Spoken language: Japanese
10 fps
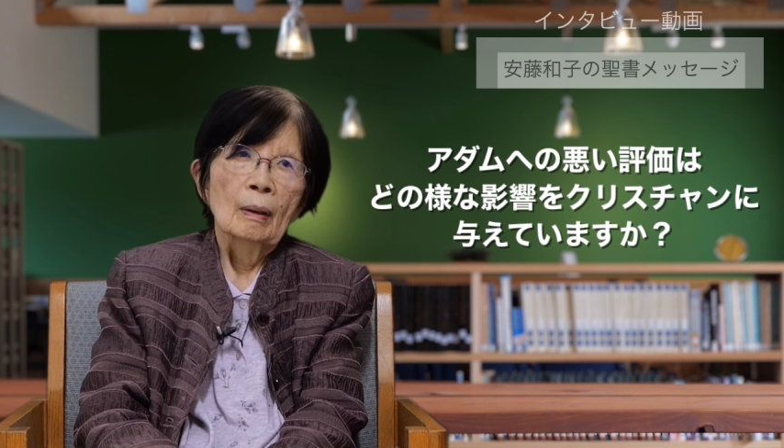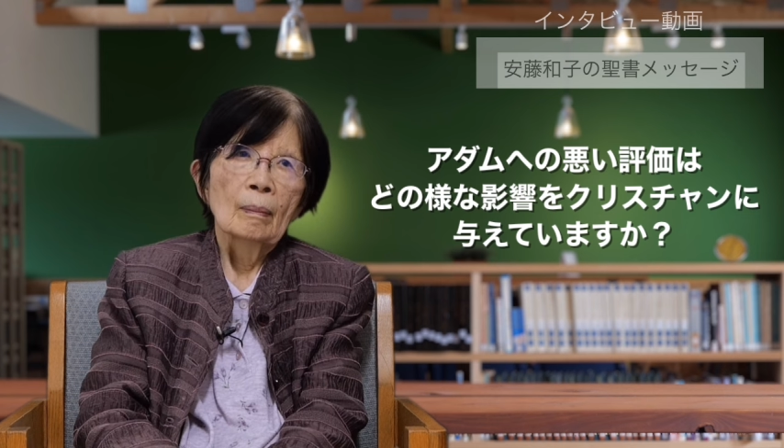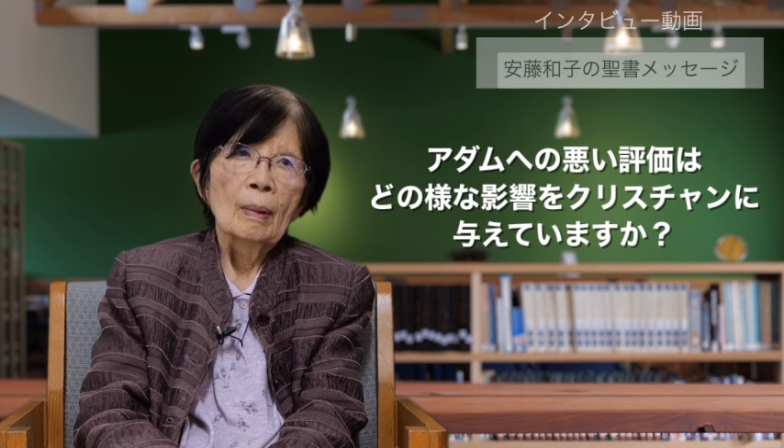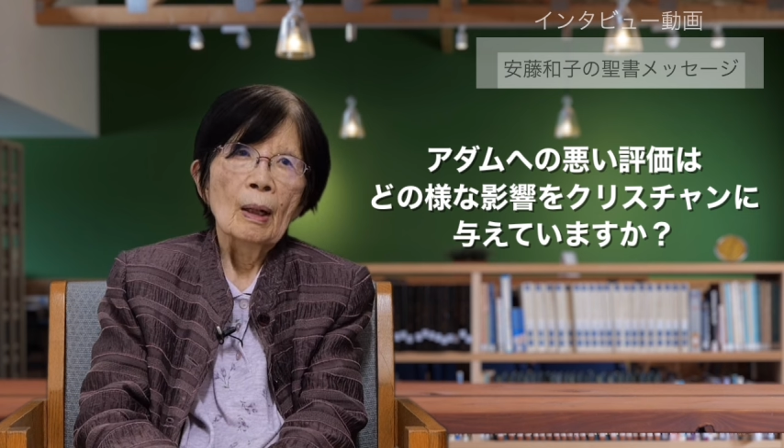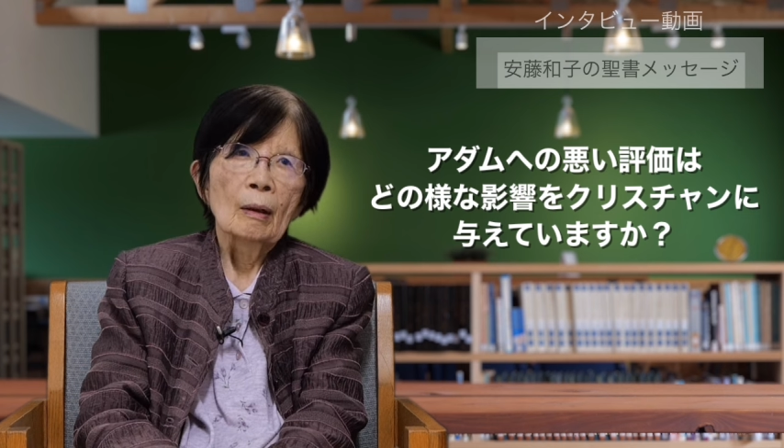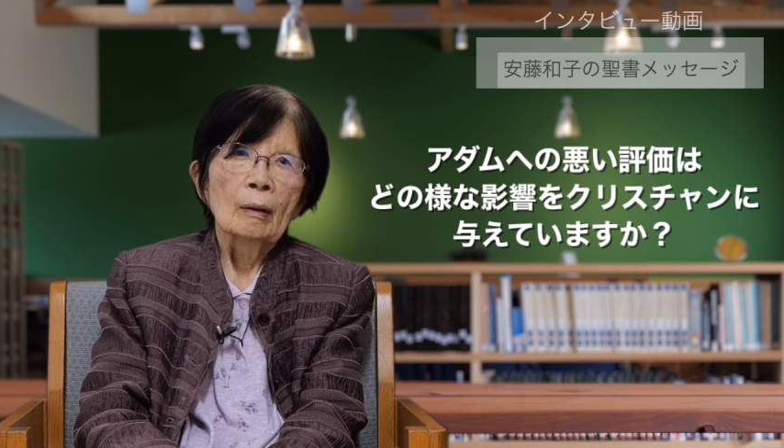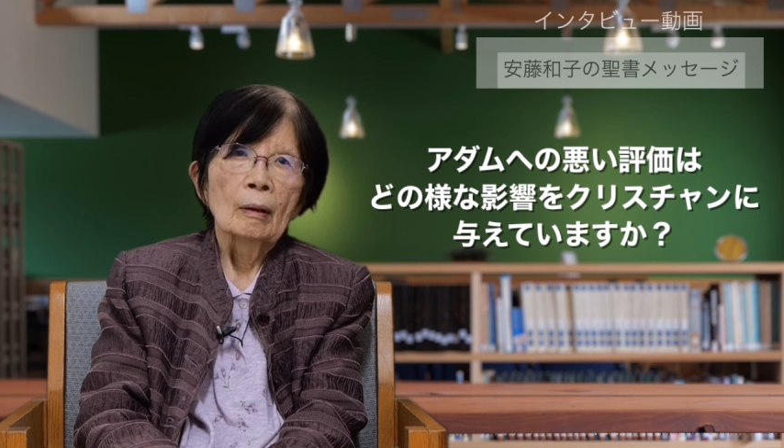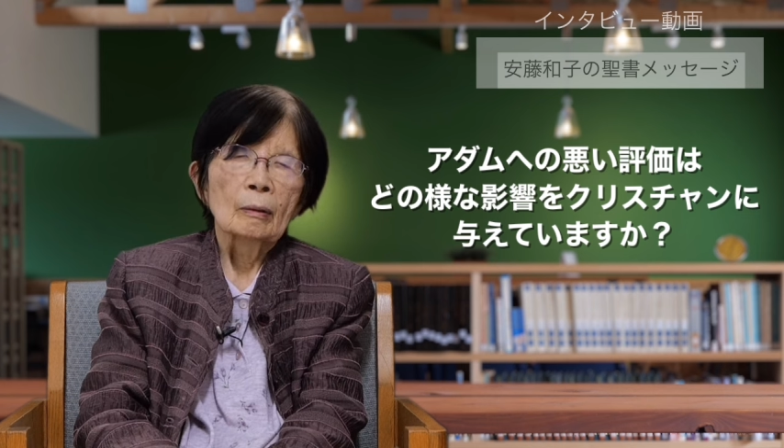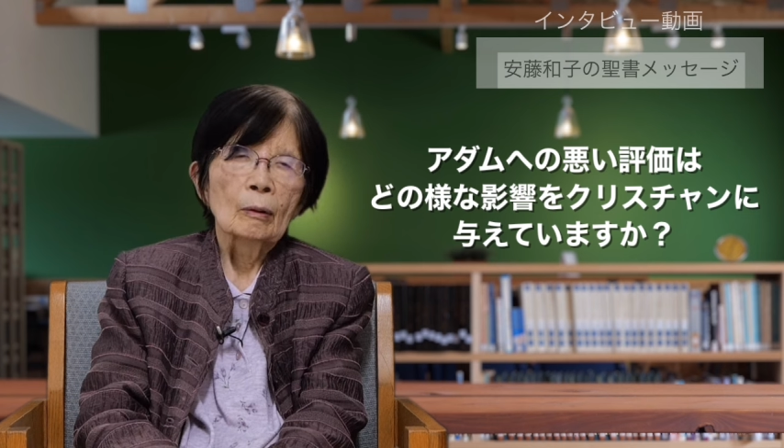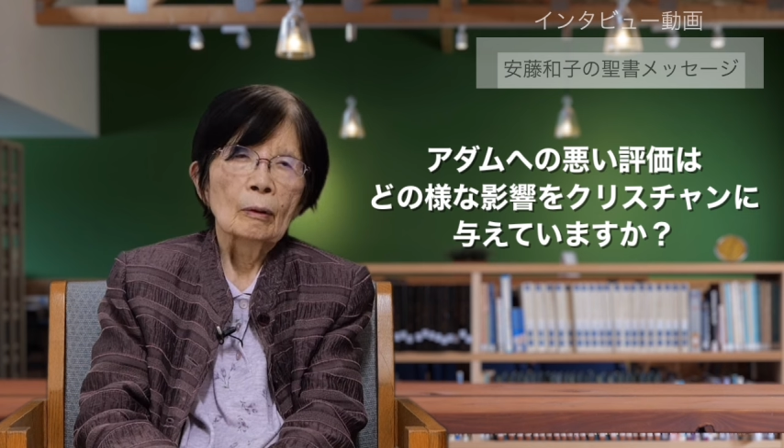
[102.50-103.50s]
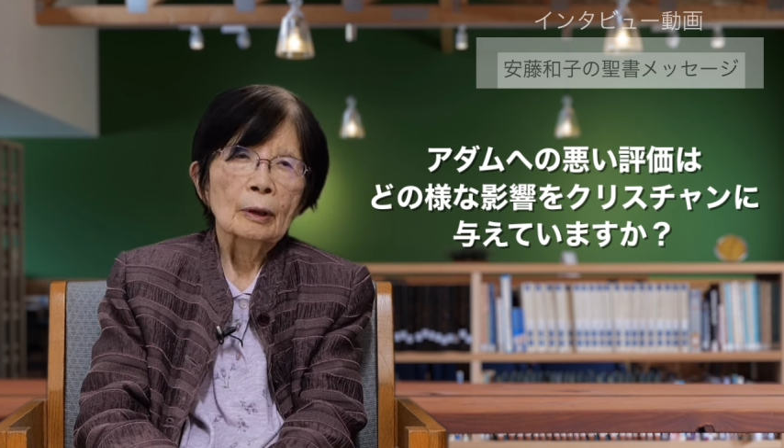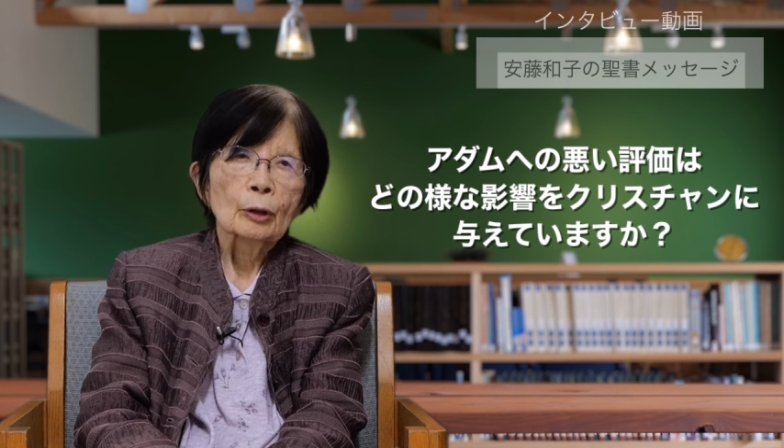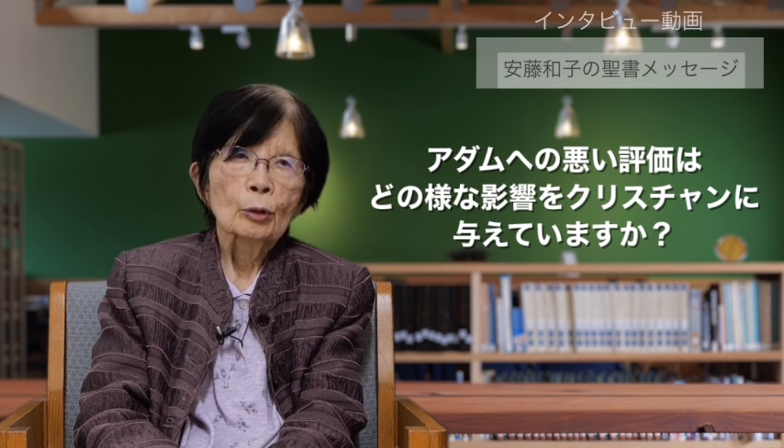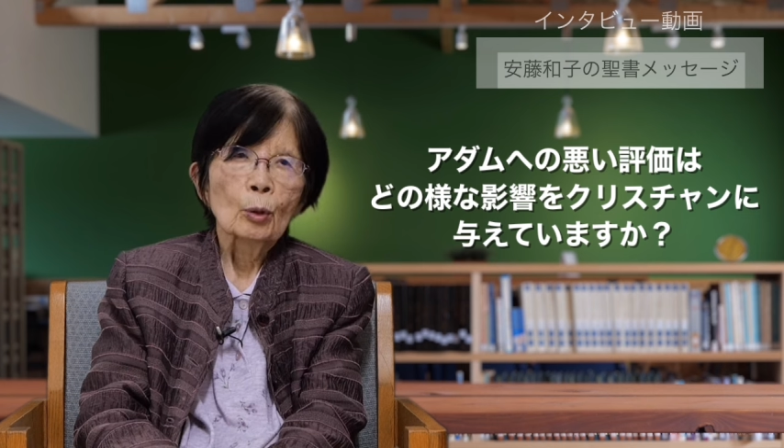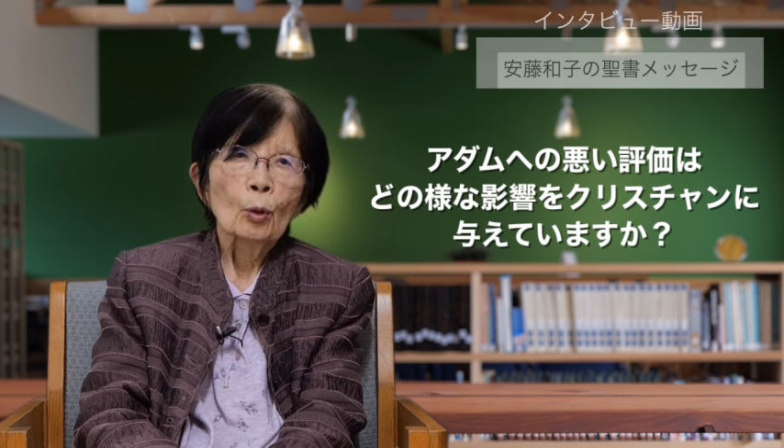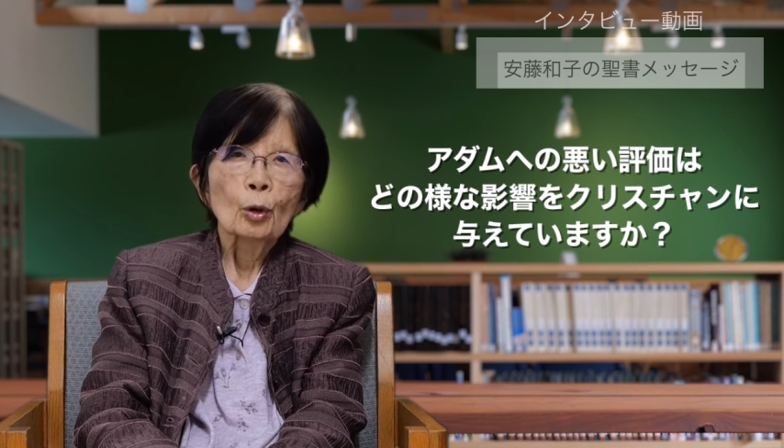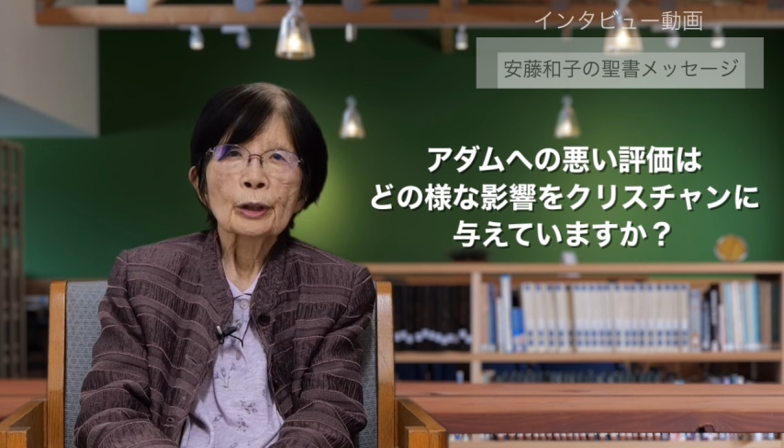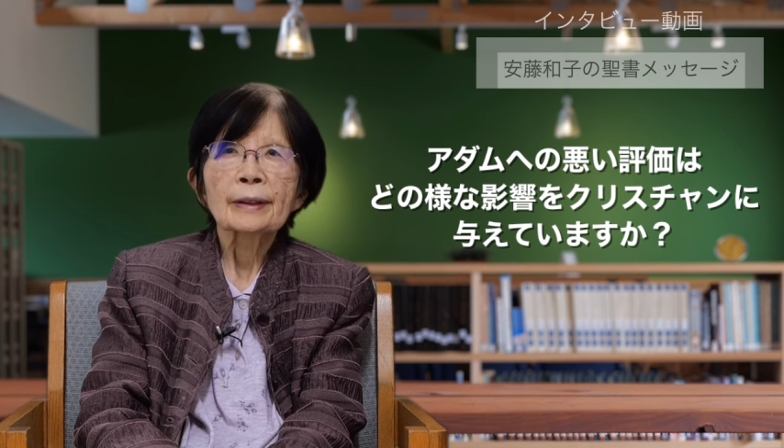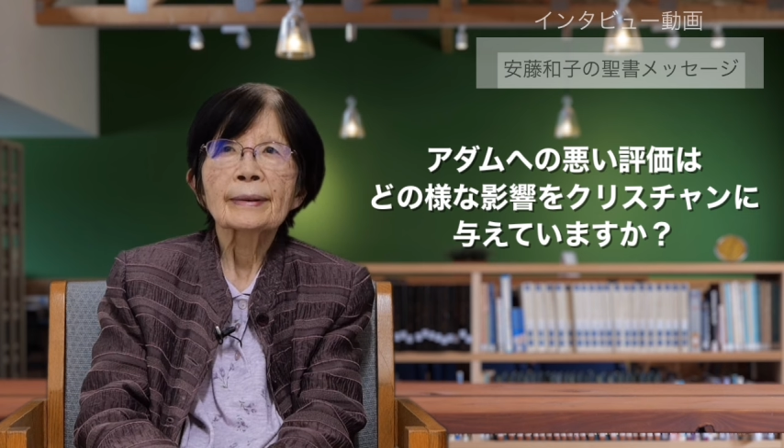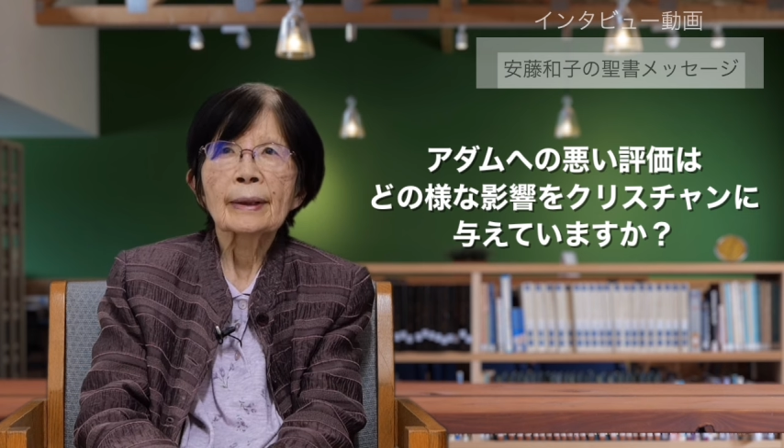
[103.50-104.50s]
まああの私の個
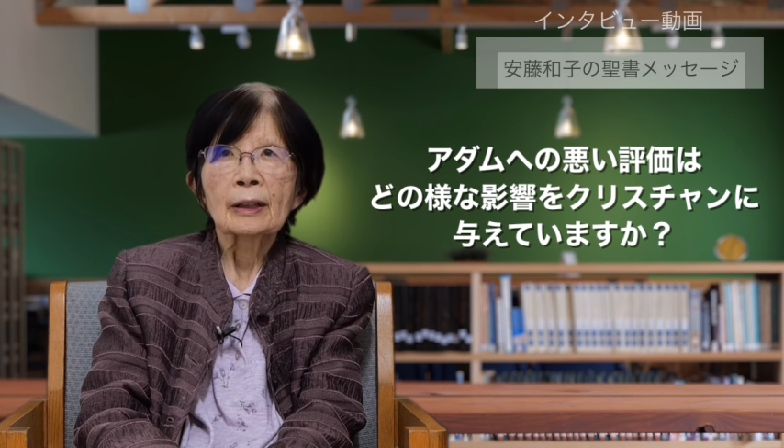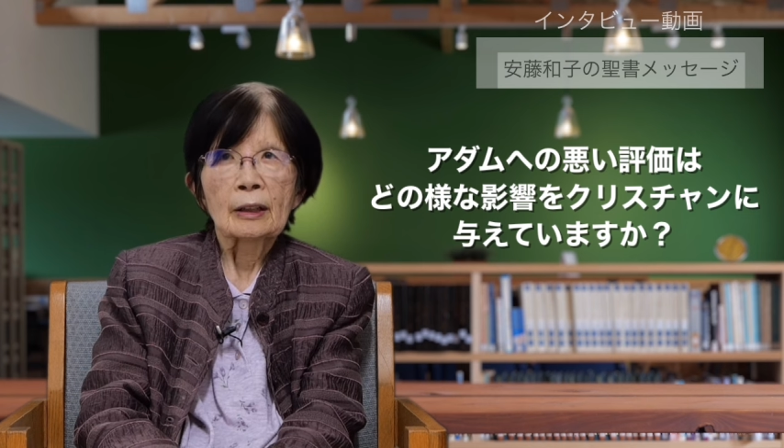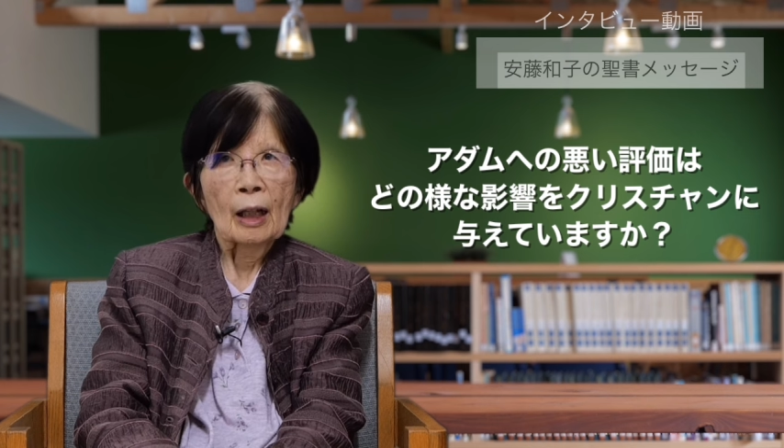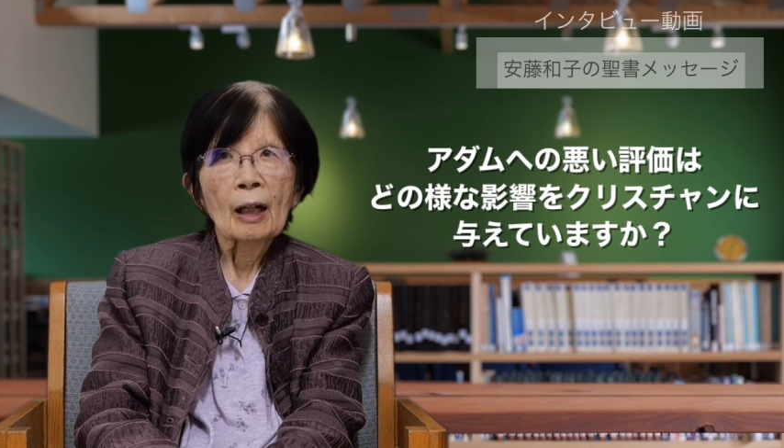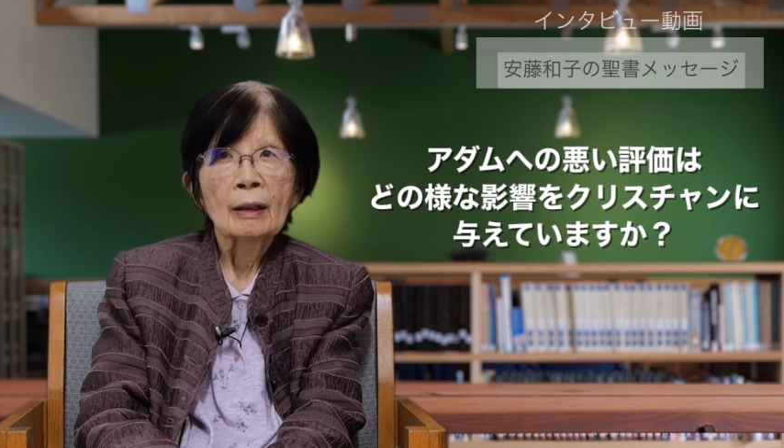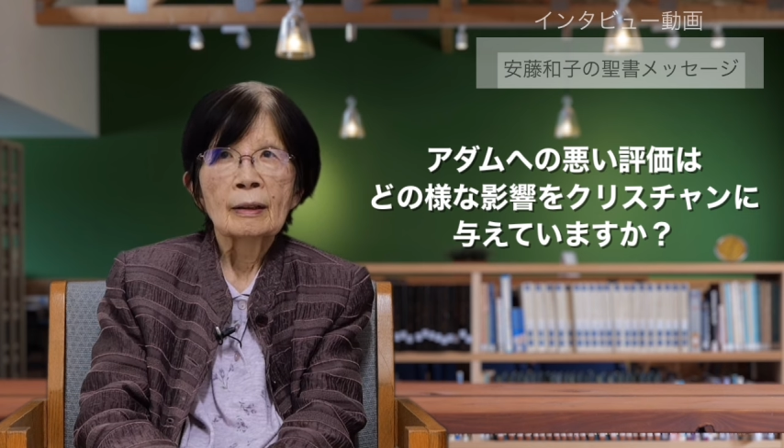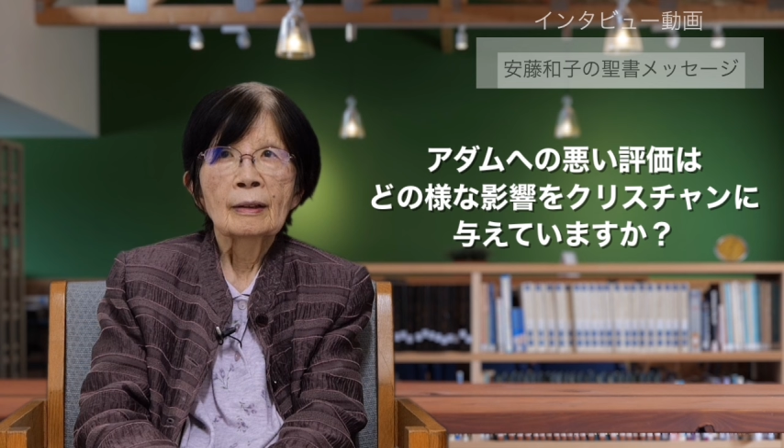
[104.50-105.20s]
人的な